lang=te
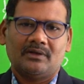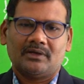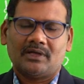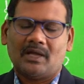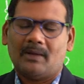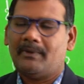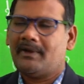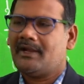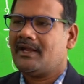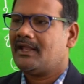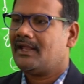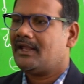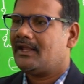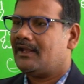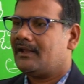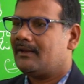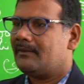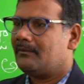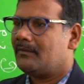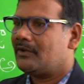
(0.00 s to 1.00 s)
కాబట్టి
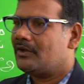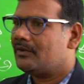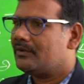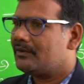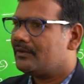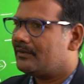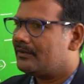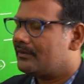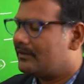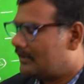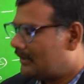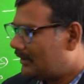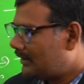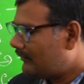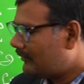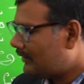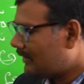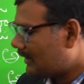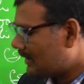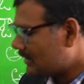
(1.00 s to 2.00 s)
మీరు
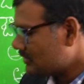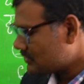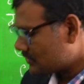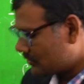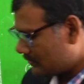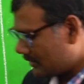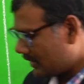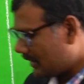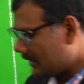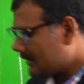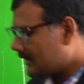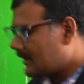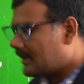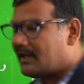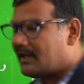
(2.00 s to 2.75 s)
ఇవి నేర్చుకోవడానికి